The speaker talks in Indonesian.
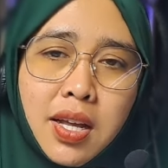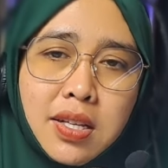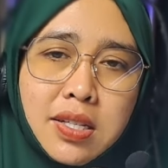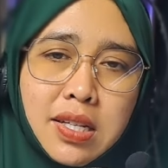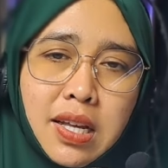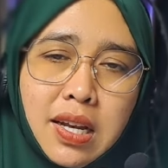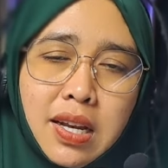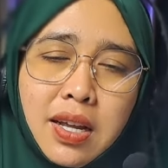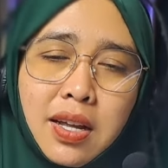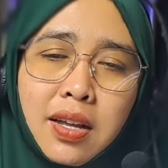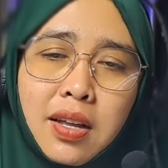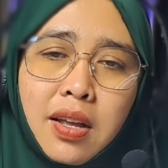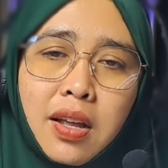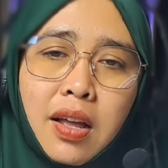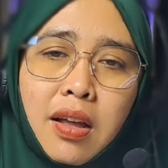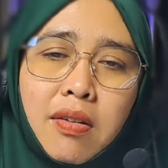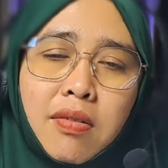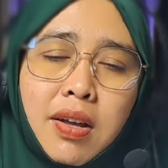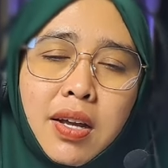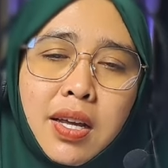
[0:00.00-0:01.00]
hasanah
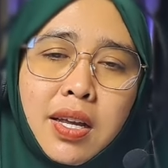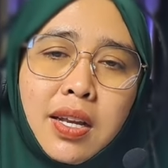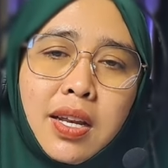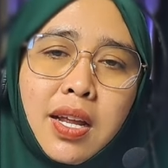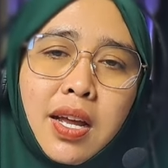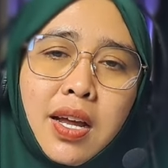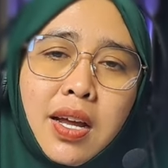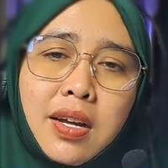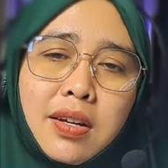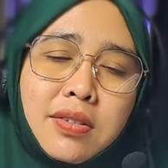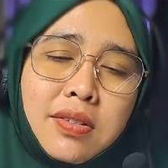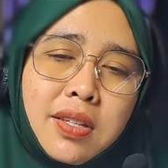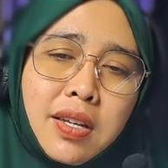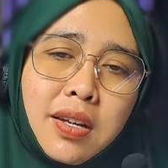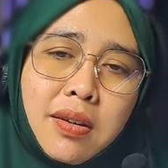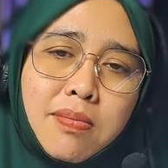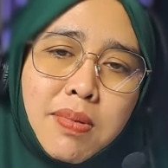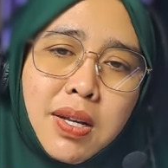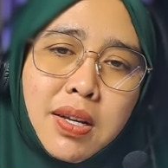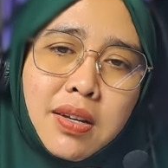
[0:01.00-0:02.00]
wa qina
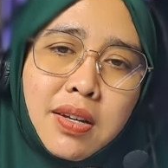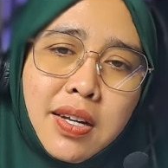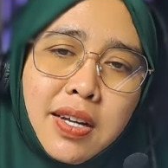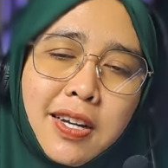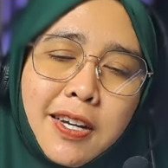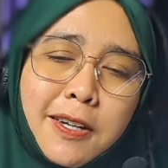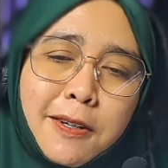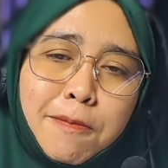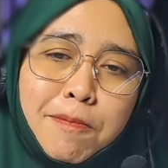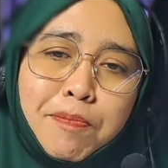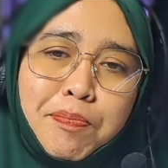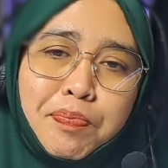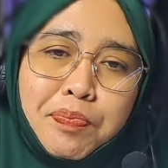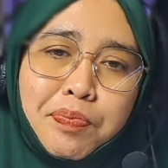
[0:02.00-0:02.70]
azabannar